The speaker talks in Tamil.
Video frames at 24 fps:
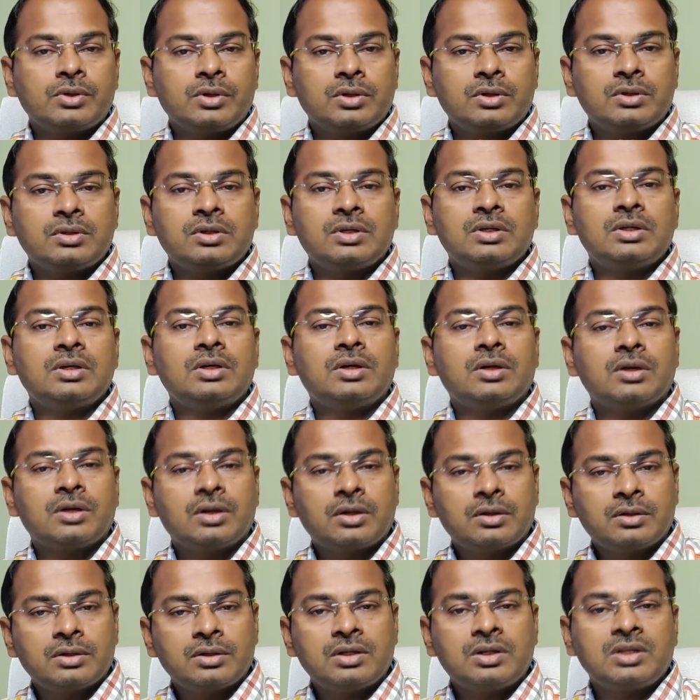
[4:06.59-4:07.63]
அதாவது
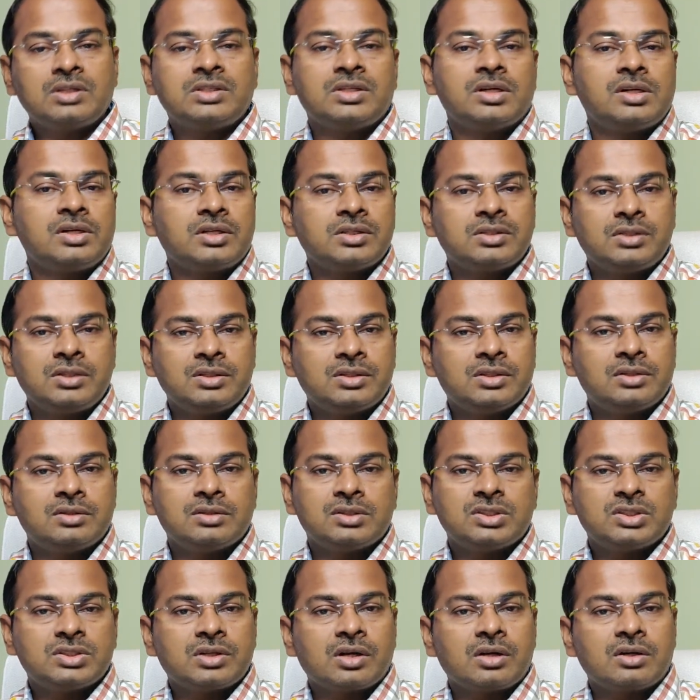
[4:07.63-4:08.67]
ரிசல்ட்
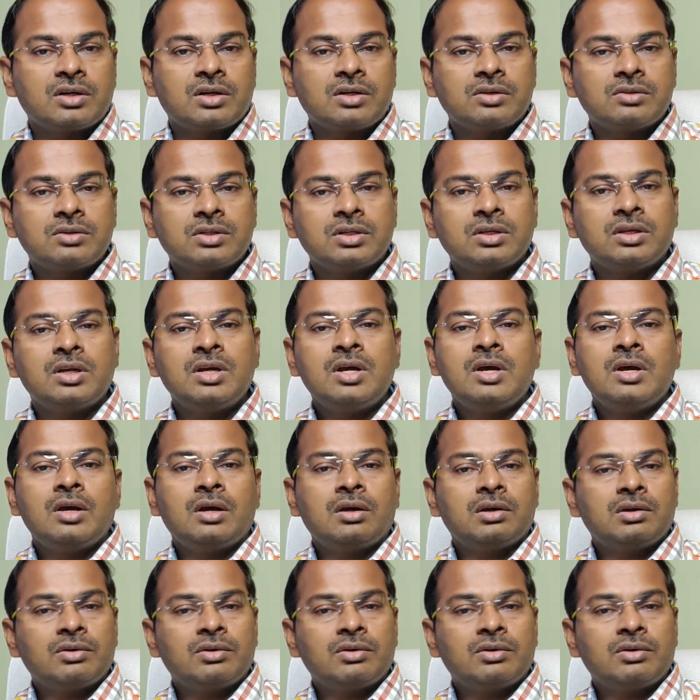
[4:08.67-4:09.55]
சீசன் ஸ்டார்ட் ஆகுது